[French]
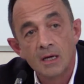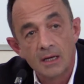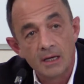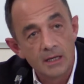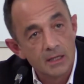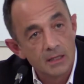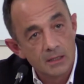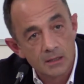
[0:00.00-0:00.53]

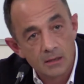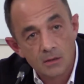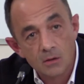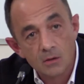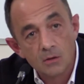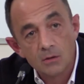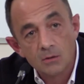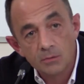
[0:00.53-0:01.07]
et
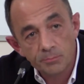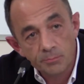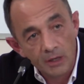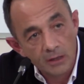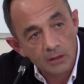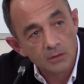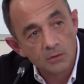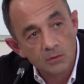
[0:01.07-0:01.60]
euh, ben,
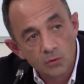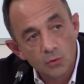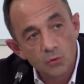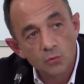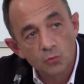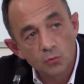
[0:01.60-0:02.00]
euh,